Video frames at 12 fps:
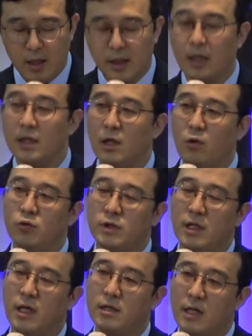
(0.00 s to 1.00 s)
향기로운
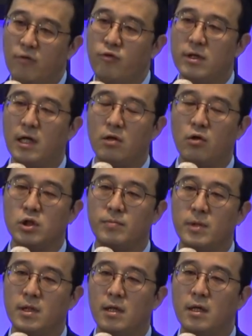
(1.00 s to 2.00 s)
제사가 될 수 있다는
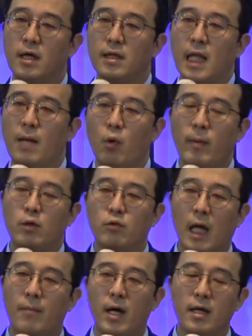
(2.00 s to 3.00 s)
것입니다. 내 몸에 또
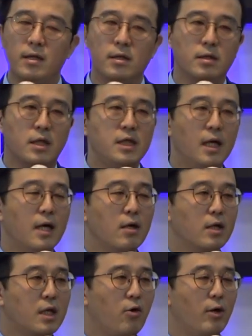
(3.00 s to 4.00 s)
남아있는 기장에,
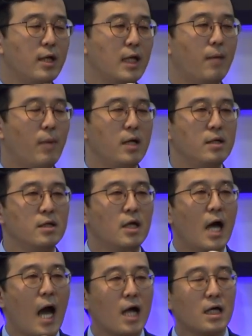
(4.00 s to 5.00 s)
기관에 남아있는
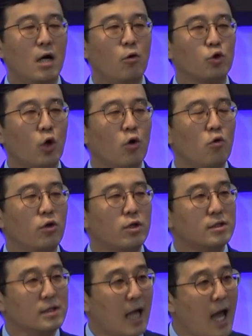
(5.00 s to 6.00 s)
악하고 더러운 것을
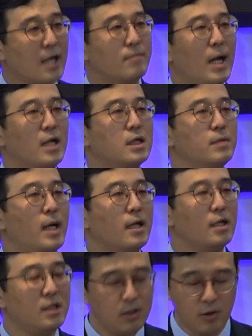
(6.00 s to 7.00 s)
탁
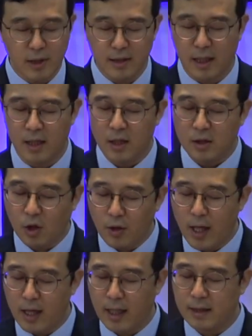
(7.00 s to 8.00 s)
말끔하게 씻어낸다
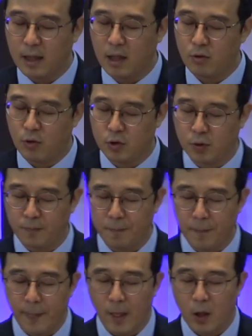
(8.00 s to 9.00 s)
떠나가게 한다는 거죠.
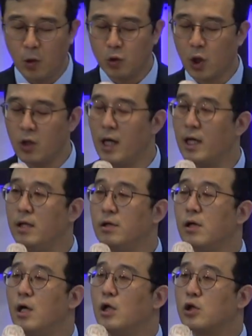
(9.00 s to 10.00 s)
그리고 정강이는
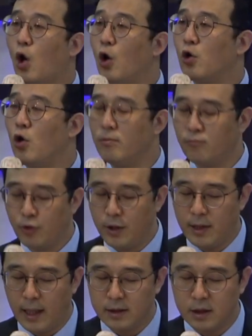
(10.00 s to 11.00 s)
더러운
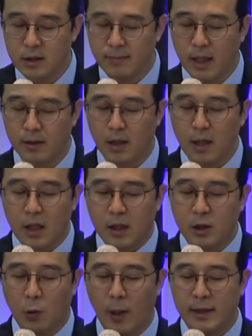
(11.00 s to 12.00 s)
부위는 아니지만
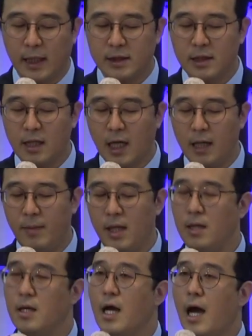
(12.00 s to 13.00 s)
그동안 자신의
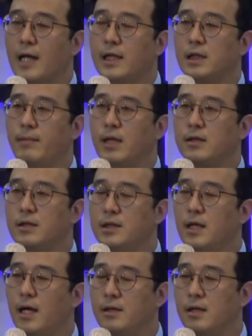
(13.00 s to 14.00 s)
삶이 하나님의
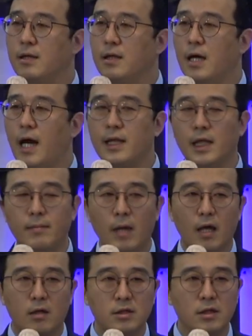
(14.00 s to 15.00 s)
뜻이 아닌
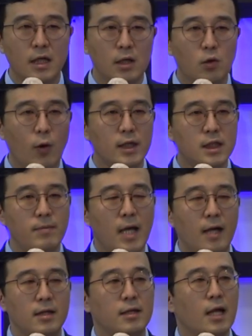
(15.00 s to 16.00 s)
하나님의 그 인도하심이
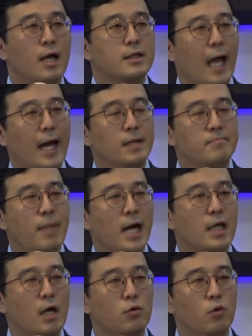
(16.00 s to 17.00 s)
아닌 다른
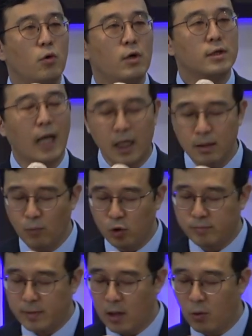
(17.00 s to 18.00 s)
방향으로 다른
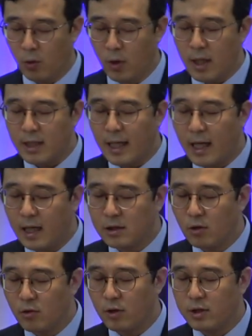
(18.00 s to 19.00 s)
모습대로
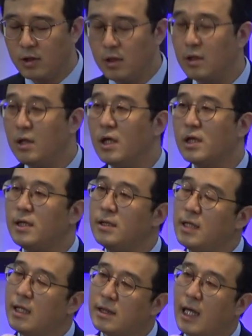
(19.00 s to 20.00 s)
살아갔던 것을
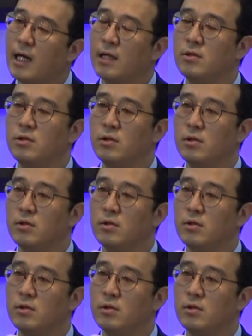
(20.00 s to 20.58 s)
끊겠다라는